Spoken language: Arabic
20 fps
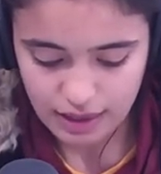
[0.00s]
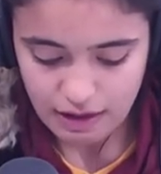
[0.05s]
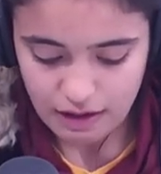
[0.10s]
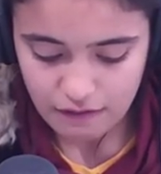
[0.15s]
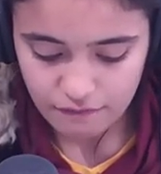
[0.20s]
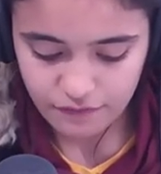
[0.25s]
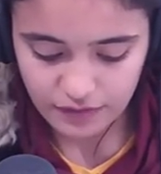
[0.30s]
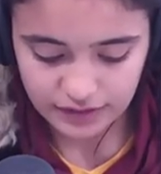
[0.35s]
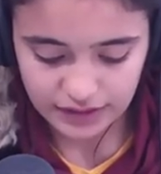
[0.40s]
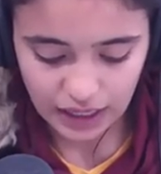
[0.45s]

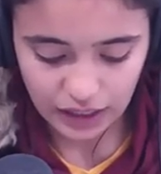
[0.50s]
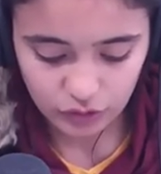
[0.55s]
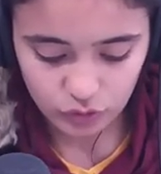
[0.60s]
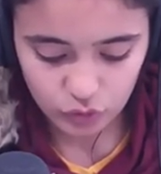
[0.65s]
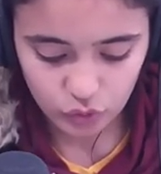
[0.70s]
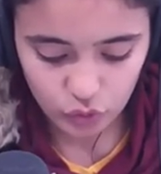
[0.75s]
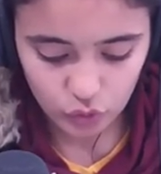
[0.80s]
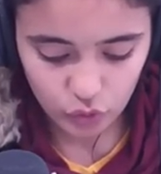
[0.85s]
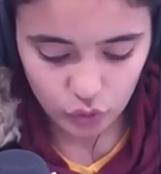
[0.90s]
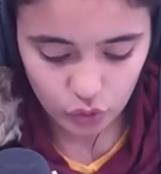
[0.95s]

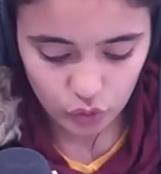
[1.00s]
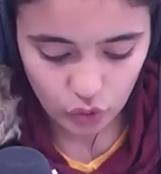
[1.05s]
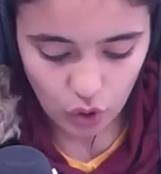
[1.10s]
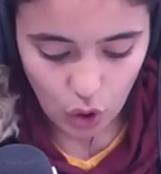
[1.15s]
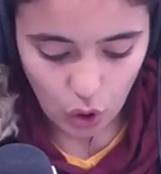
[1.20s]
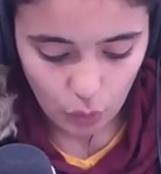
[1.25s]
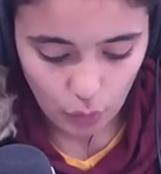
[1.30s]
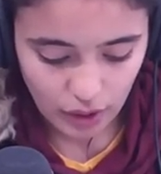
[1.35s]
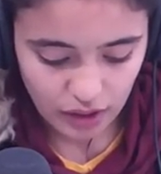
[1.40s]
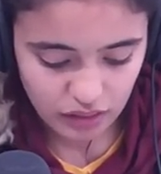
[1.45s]
فتحته
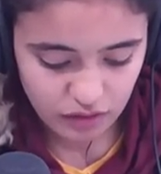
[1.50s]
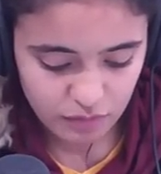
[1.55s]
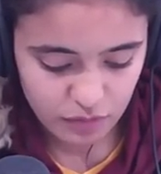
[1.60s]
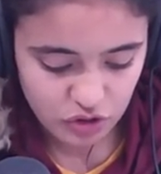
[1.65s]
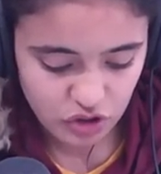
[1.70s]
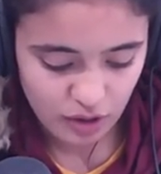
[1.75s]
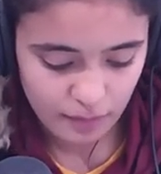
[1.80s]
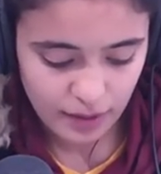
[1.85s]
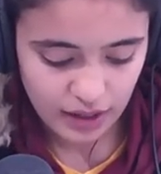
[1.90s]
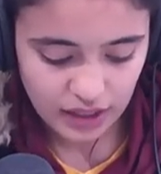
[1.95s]
وإذ
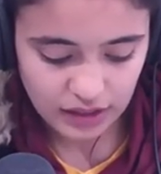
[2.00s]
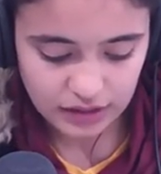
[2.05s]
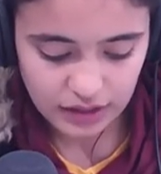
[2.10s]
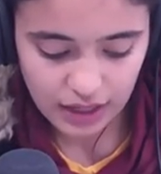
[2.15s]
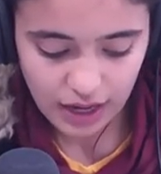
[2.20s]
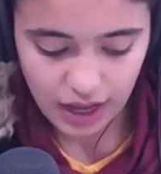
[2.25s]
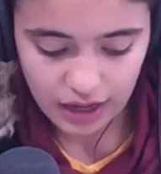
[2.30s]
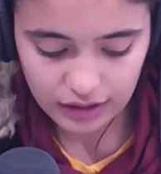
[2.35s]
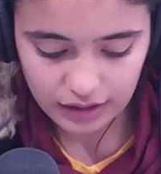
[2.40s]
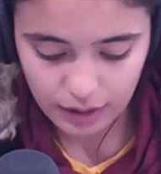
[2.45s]
بشبكة
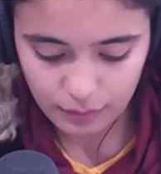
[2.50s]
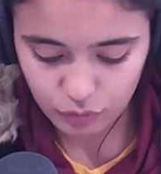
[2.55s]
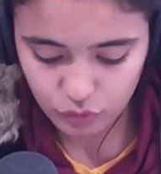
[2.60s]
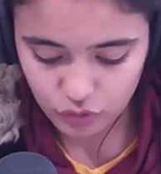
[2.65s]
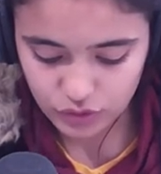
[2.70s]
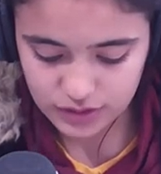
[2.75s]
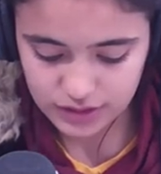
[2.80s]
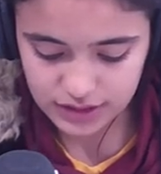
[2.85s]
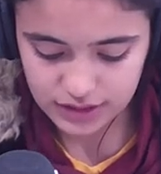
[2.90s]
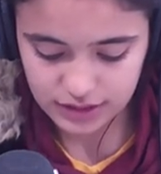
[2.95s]

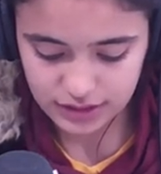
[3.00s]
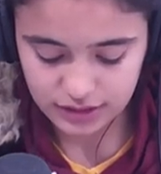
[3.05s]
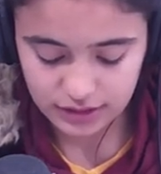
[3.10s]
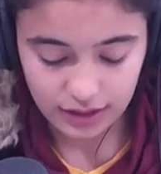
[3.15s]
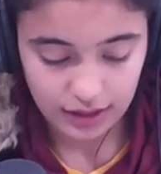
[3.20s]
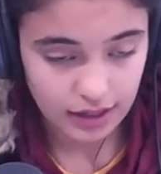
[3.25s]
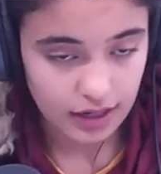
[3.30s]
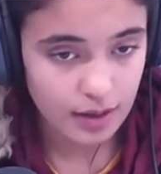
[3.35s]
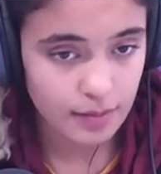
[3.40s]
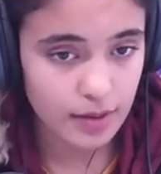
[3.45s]
العنكبوت
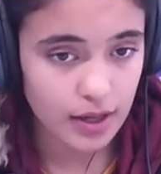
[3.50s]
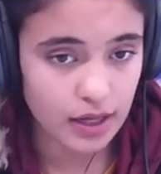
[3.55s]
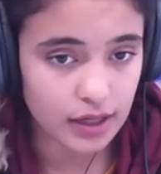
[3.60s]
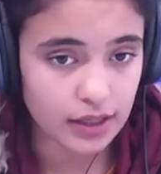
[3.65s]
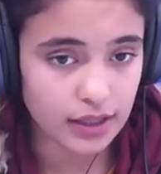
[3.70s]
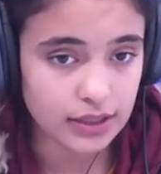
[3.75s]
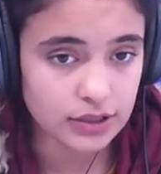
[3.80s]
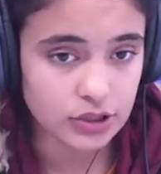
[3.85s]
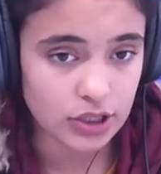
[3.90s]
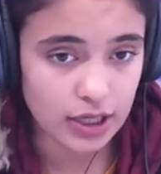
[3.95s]
لم
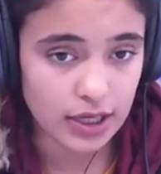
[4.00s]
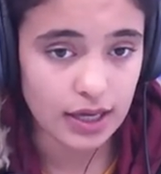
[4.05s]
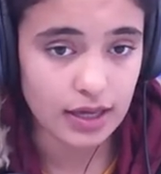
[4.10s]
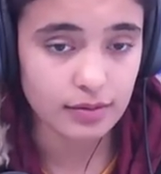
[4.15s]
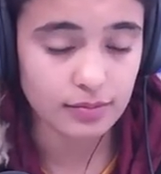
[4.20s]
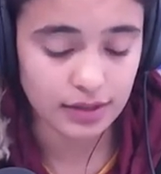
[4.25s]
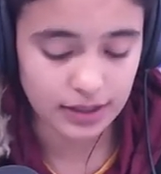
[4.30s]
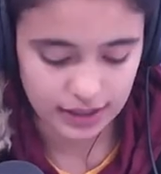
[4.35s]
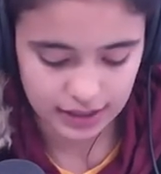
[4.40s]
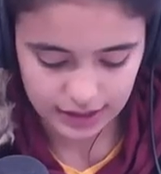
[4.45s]
أرى شيئا
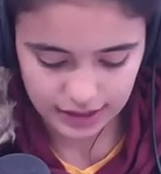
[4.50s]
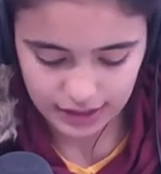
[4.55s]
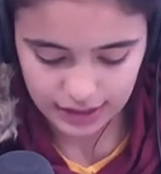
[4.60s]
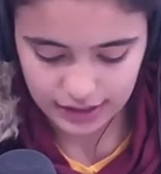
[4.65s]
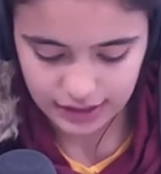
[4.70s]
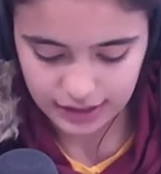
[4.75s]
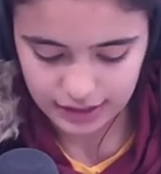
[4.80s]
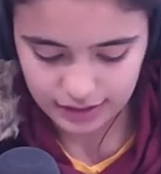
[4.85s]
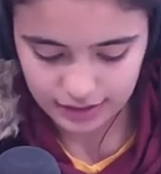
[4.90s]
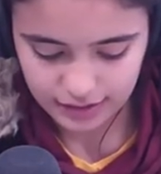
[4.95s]
من
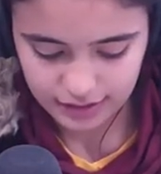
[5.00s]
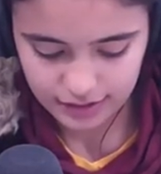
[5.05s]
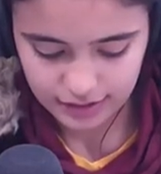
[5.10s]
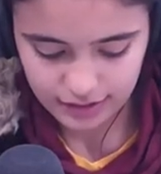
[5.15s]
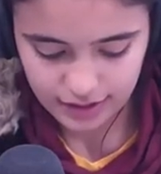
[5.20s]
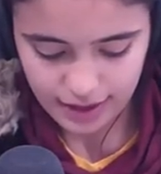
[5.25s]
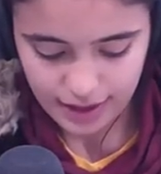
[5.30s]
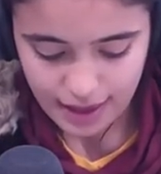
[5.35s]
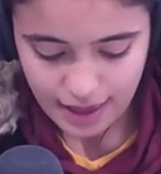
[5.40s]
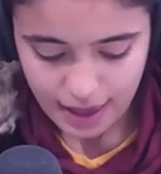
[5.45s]
خلالها
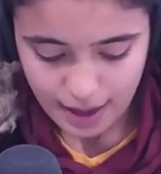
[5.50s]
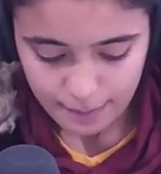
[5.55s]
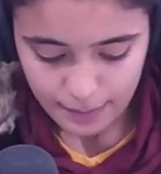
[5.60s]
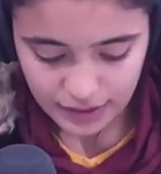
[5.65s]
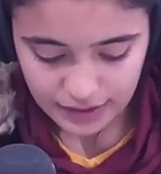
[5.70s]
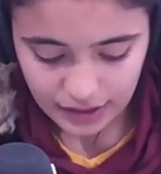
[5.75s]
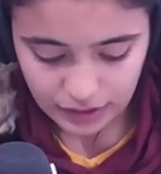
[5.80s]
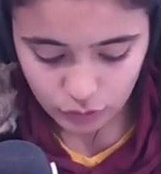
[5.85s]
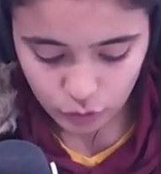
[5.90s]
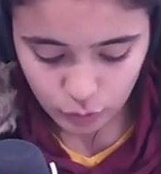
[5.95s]

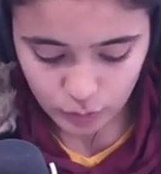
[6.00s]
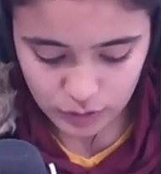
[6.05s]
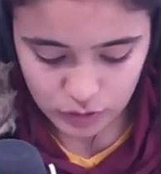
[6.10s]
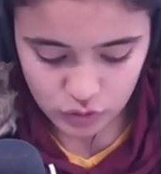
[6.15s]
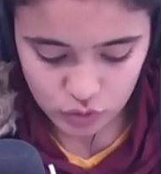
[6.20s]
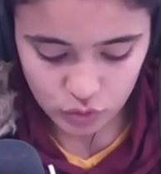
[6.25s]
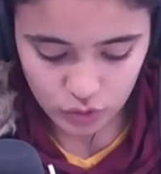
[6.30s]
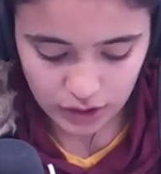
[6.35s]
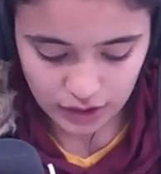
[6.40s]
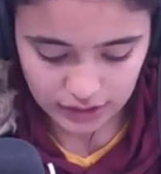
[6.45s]
مددت
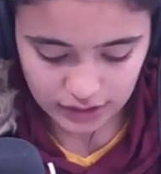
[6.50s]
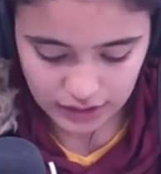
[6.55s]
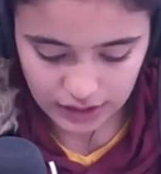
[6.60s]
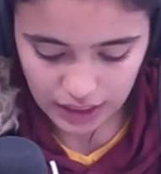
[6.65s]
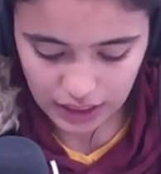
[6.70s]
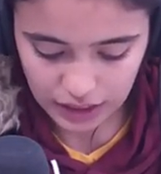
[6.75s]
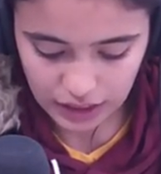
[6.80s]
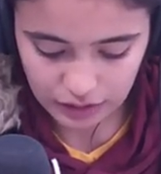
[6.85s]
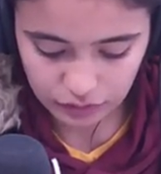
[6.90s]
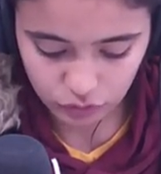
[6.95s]
بصورة
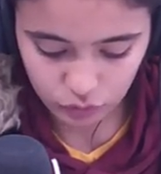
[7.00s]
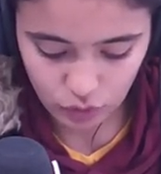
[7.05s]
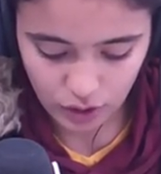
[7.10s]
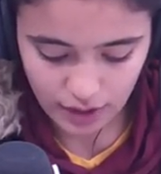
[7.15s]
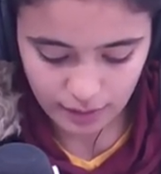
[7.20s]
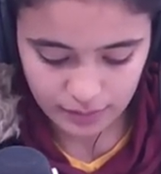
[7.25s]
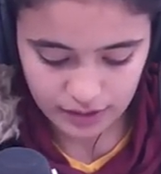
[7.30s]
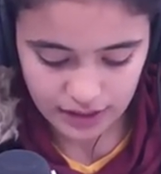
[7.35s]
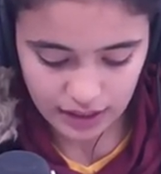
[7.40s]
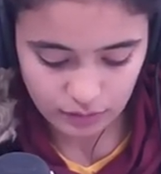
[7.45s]
أخذتها
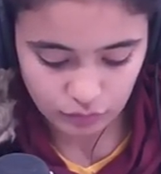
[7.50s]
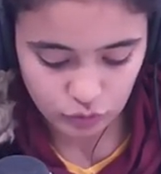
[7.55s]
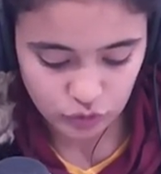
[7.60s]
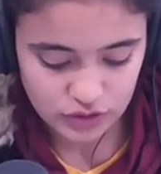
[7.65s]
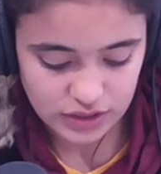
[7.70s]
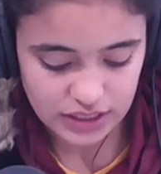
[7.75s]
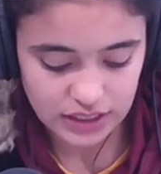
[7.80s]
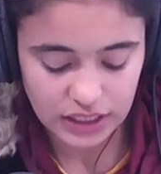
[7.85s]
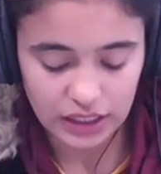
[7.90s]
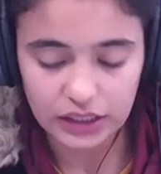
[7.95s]
من
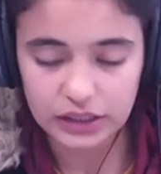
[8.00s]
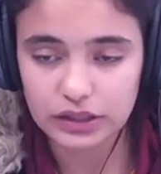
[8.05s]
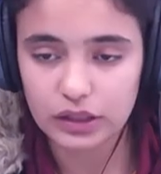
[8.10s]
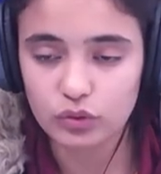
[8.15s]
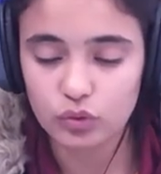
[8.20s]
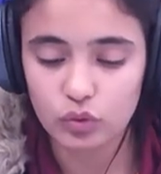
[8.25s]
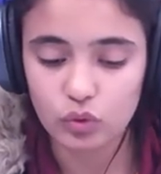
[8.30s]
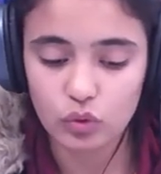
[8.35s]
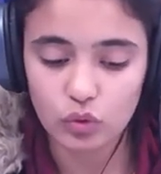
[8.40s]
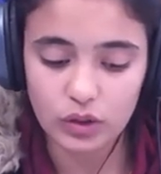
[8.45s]
المدير عند
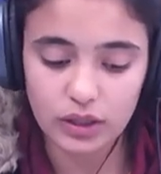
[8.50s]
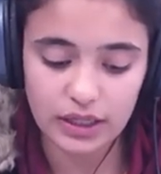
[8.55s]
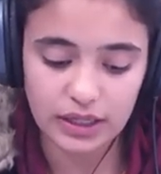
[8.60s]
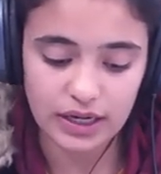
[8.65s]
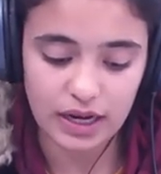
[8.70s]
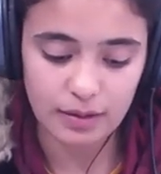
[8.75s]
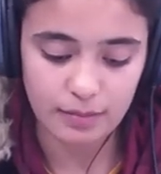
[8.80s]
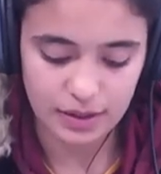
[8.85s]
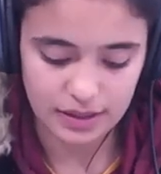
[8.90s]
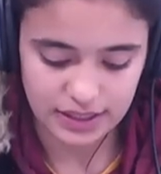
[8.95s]
دخولي إلى
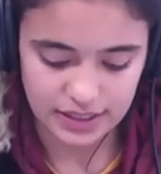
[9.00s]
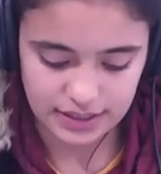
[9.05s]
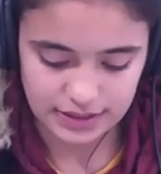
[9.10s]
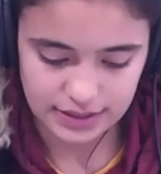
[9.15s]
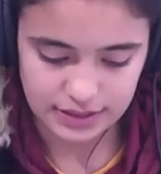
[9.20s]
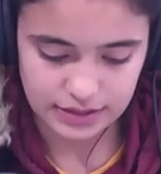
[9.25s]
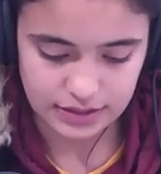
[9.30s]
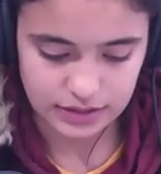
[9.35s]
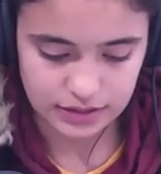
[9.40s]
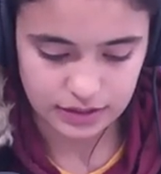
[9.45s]

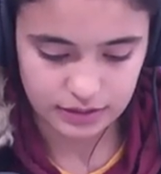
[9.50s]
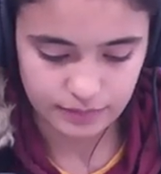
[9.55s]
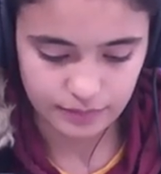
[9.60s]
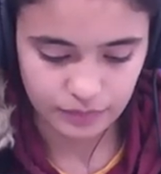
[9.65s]
المدرسة